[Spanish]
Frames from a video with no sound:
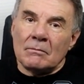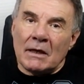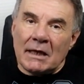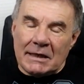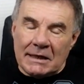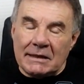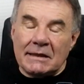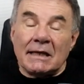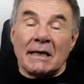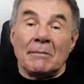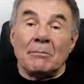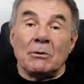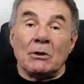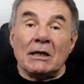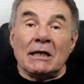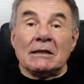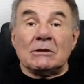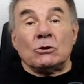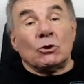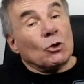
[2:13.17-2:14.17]
en este
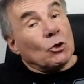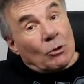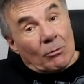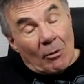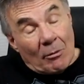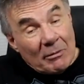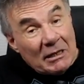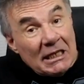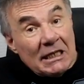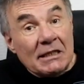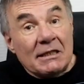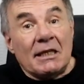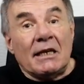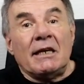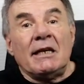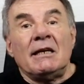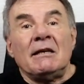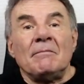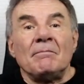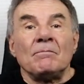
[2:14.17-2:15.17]
campeonato, como
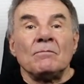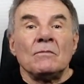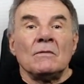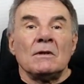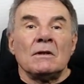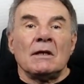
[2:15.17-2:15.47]
Mitre